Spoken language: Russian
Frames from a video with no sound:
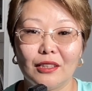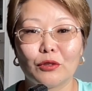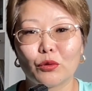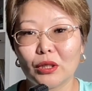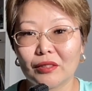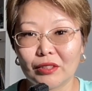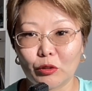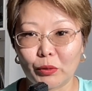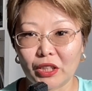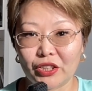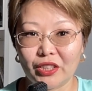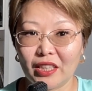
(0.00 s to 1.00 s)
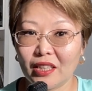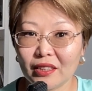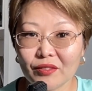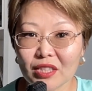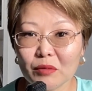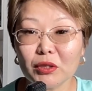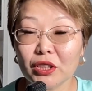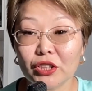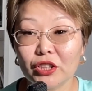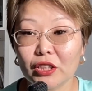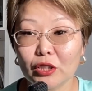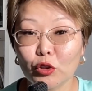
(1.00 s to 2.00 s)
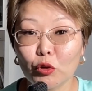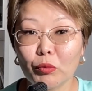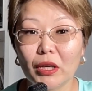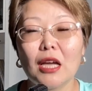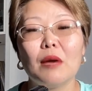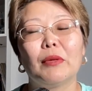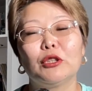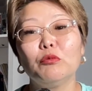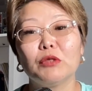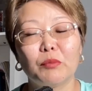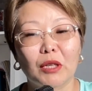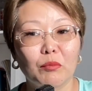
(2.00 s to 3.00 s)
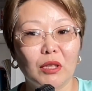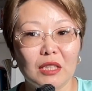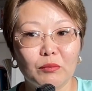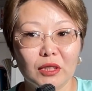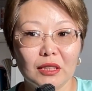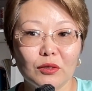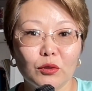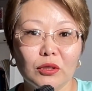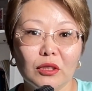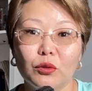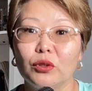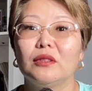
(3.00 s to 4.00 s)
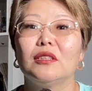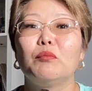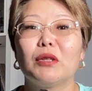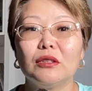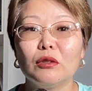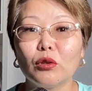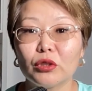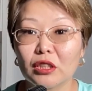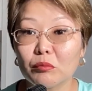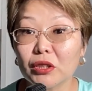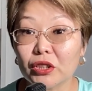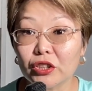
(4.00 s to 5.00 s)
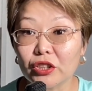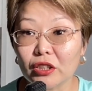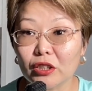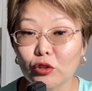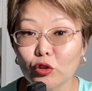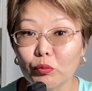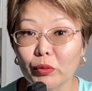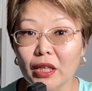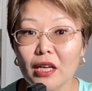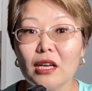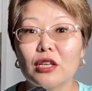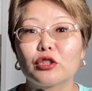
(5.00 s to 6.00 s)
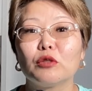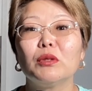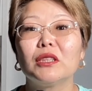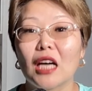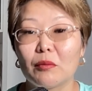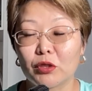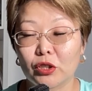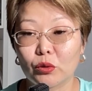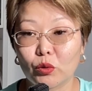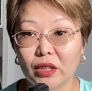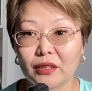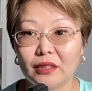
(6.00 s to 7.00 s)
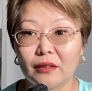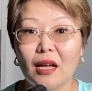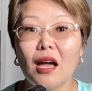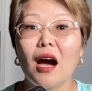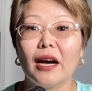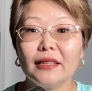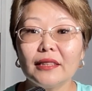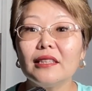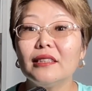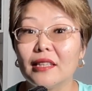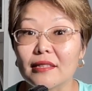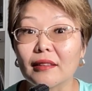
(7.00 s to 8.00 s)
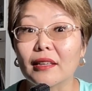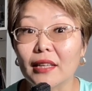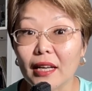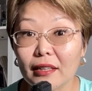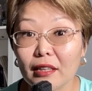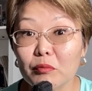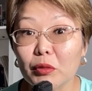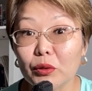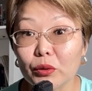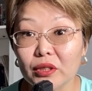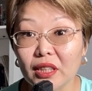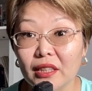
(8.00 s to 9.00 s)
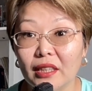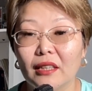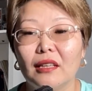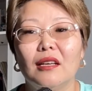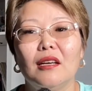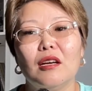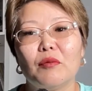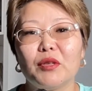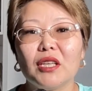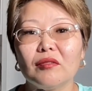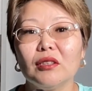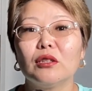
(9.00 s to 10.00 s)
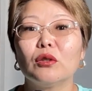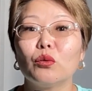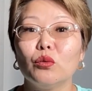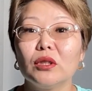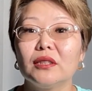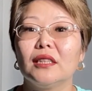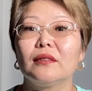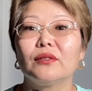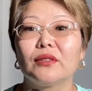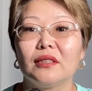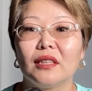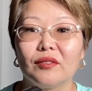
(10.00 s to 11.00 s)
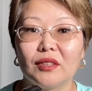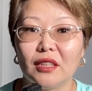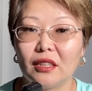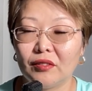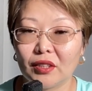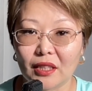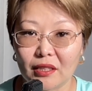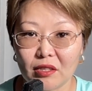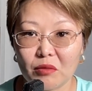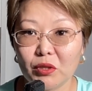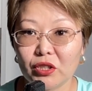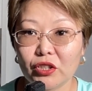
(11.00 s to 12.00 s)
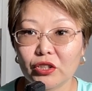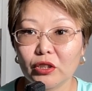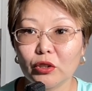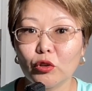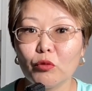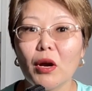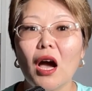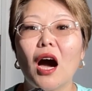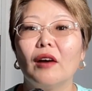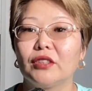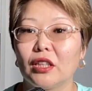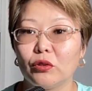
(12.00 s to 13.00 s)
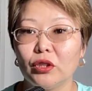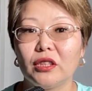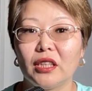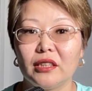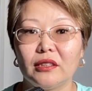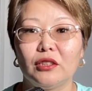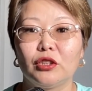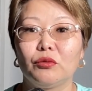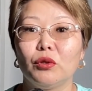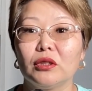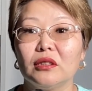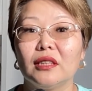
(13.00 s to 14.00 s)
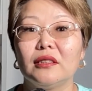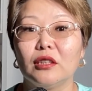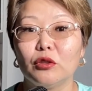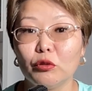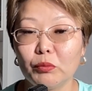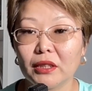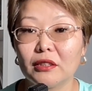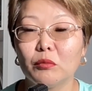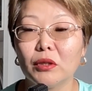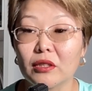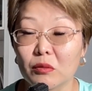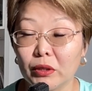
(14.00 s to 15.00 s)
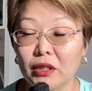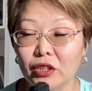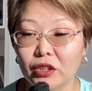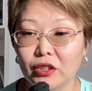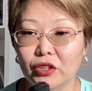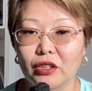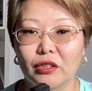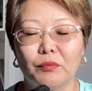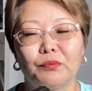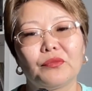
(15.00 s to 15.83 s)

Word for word: круговые упражнения на все мышечные группы, потом на проблемные зоны, то есть на определенные мышечные группы, чтобы там жир уходил. А это и есть локальное похудение. Первый круг делался на все 12 мышечных групп, а второй, третий и четвертый на те группы, где был избыточный жир.